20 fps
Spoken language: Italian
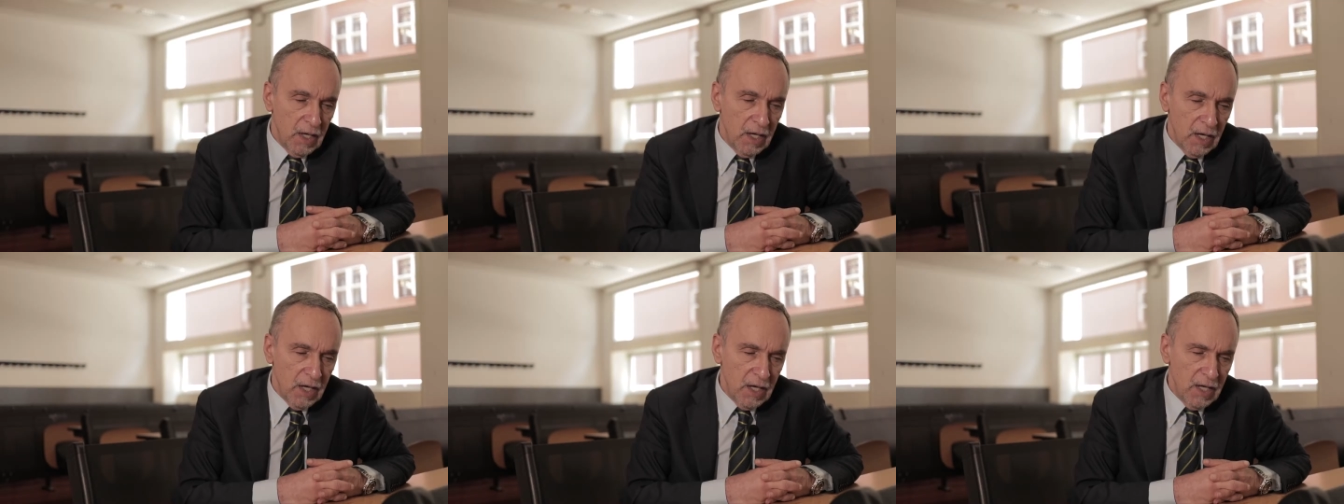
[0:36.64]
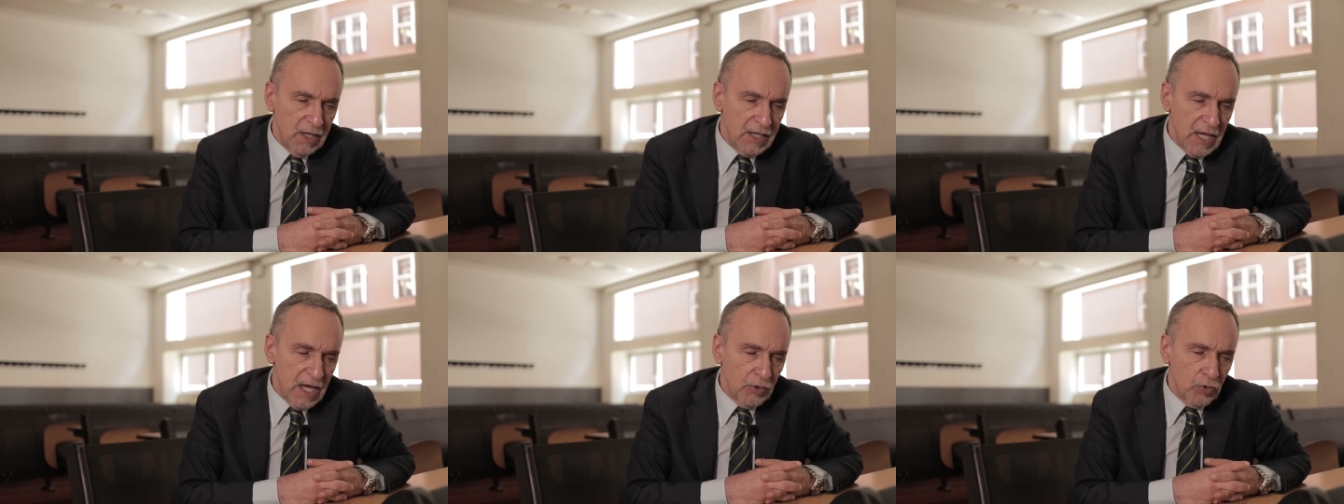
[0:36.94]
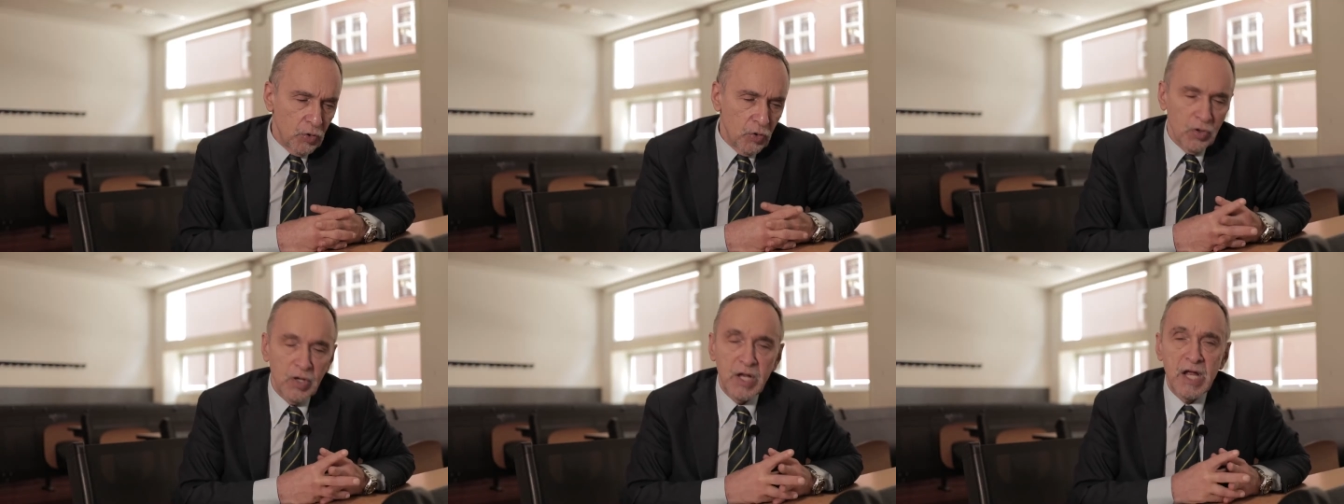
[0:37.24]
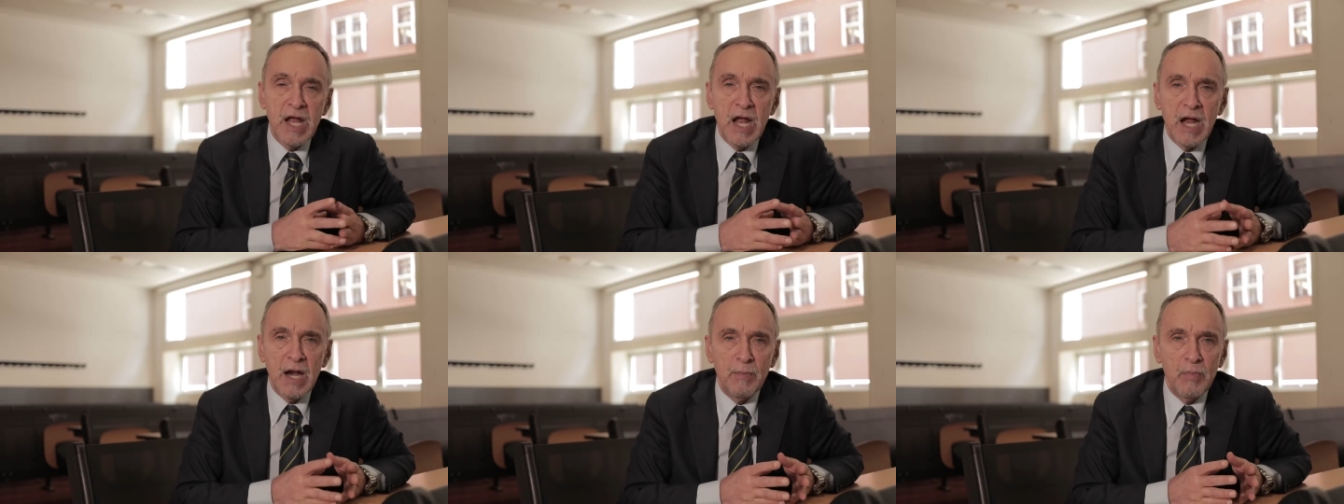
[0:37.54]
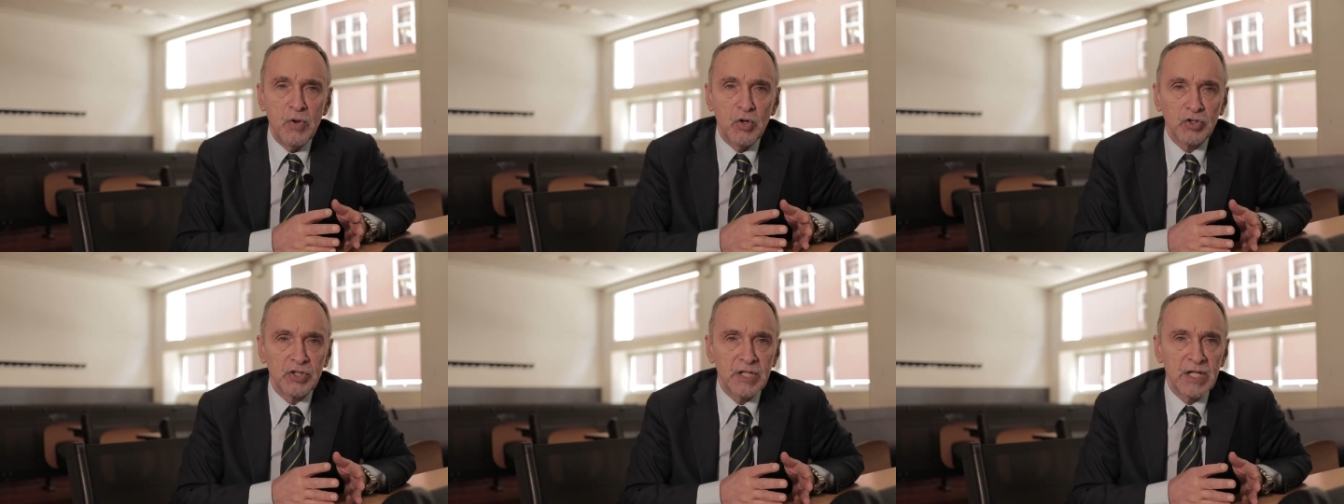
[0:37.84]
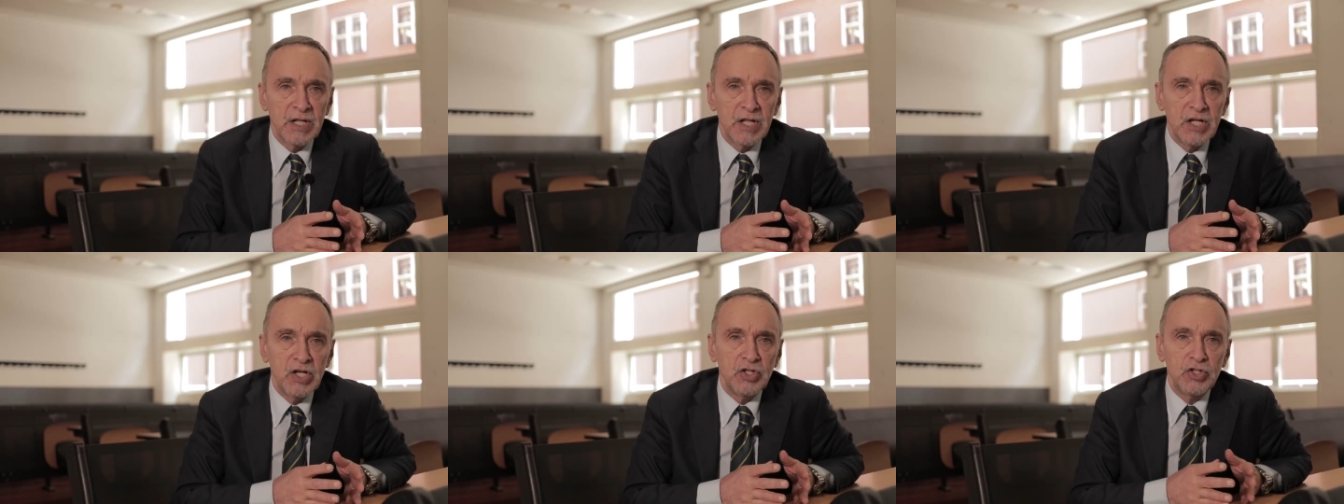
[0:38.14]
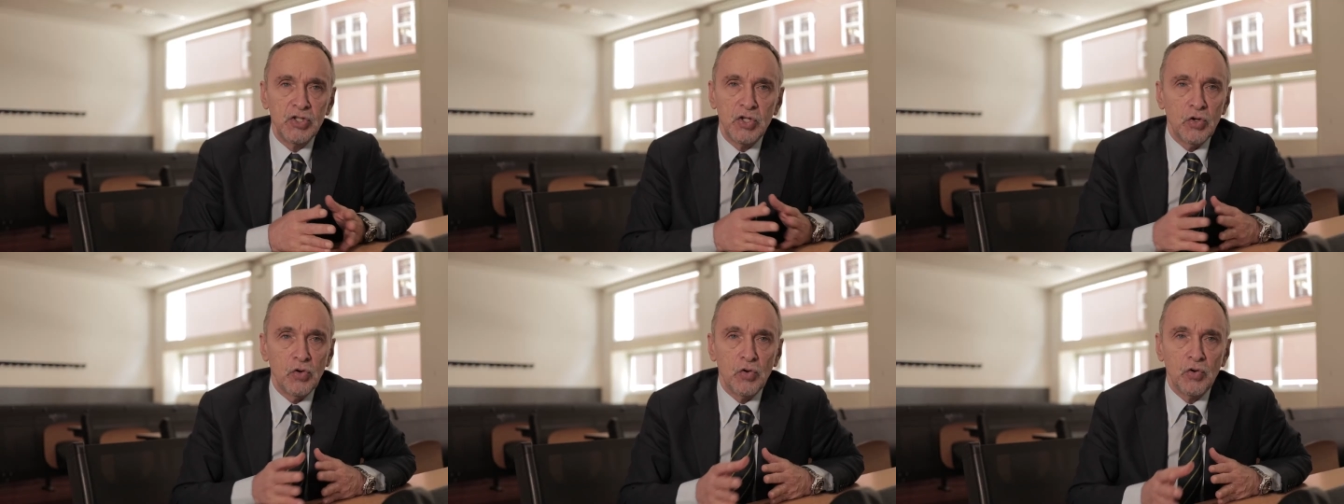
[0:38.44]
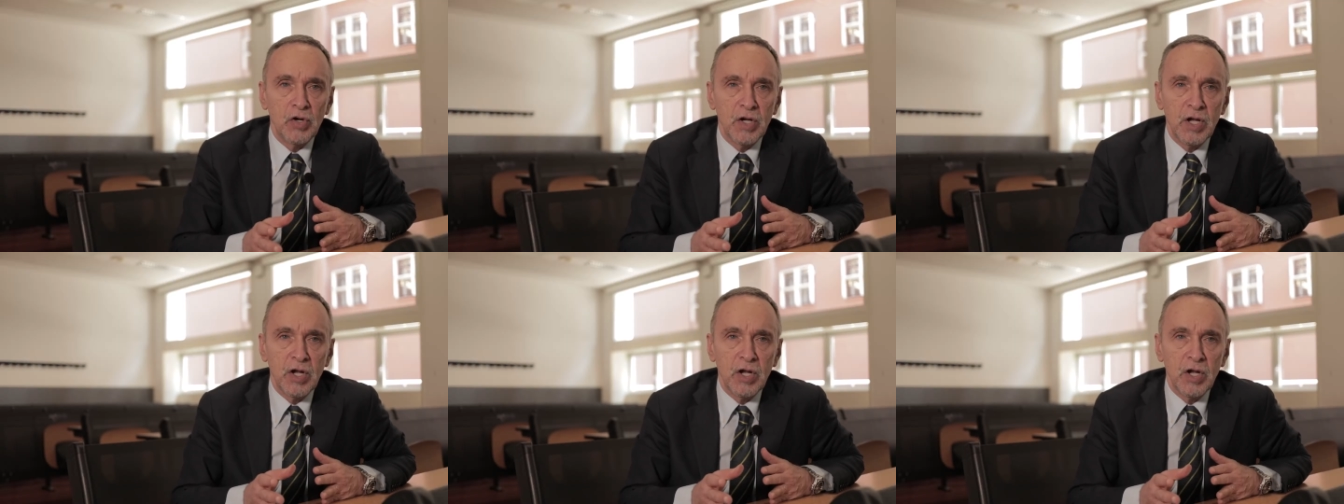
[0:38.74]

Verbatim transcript: intanto chi è il biostatistico,